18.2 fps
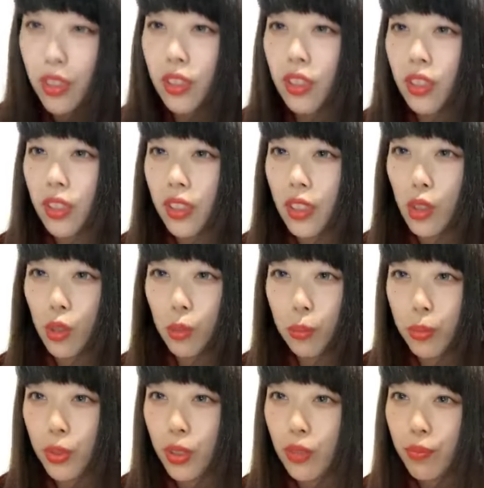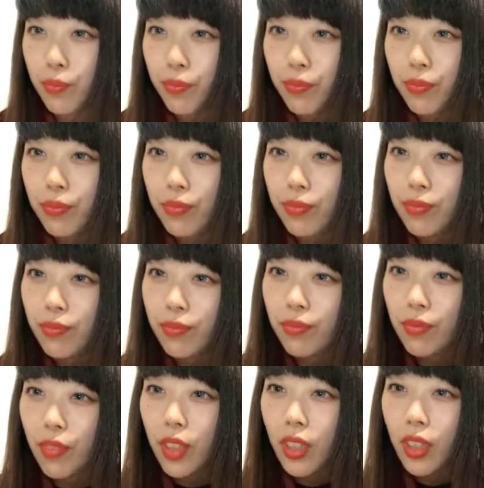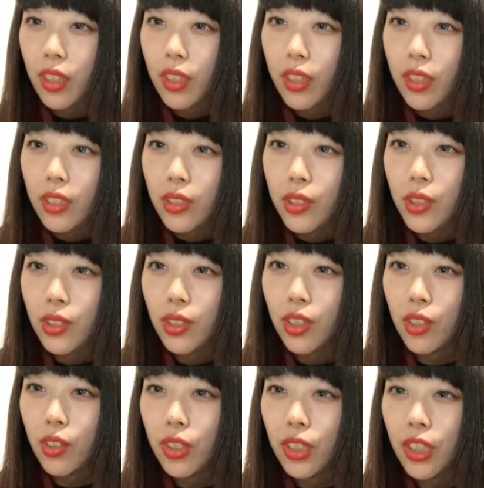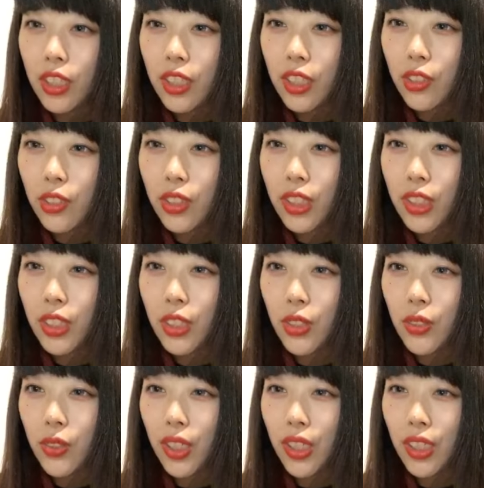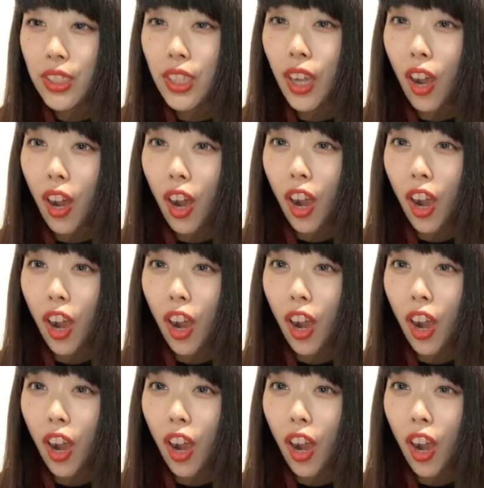す。テロップ。器は大きいけど、身長は、いや